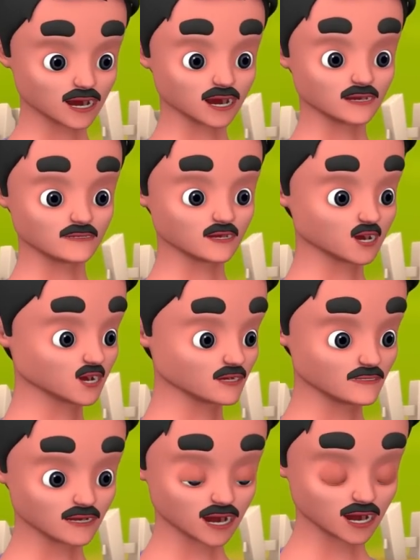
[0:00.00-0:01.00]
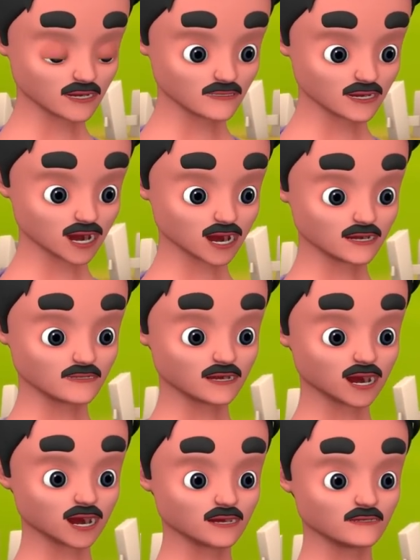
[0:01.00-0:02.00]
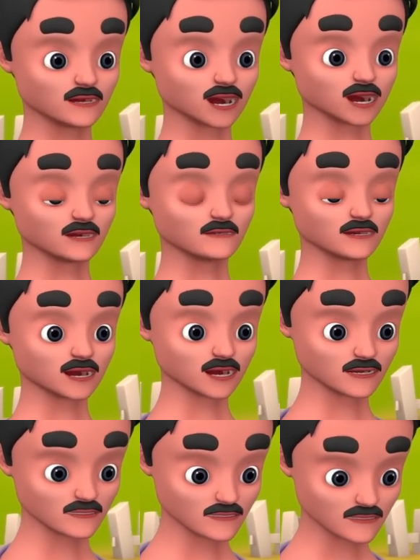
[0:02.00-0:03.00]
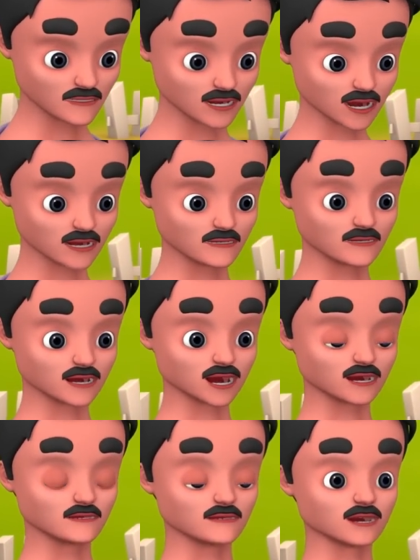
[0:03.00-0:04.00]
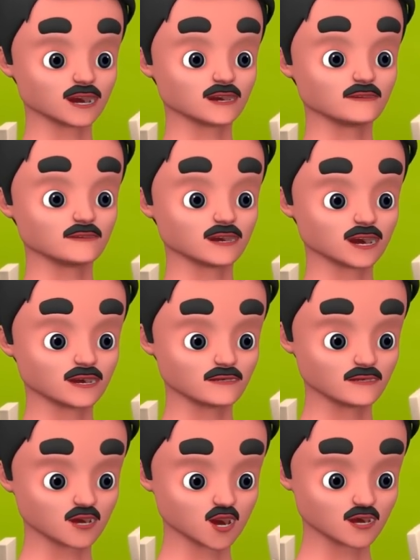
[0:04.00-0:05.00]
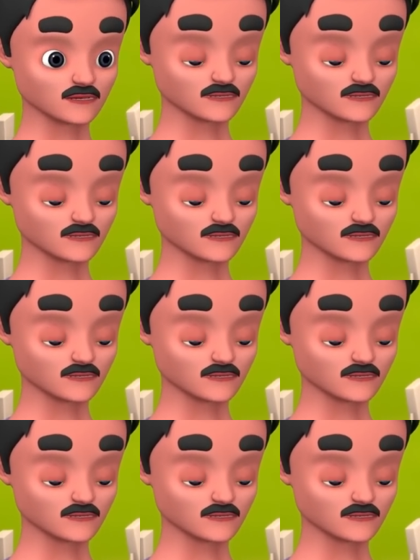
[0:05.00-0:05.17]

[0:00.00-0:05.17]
शायद कोई जगह है जो इसे याद आती है चलो पीछा करके देखता हूँ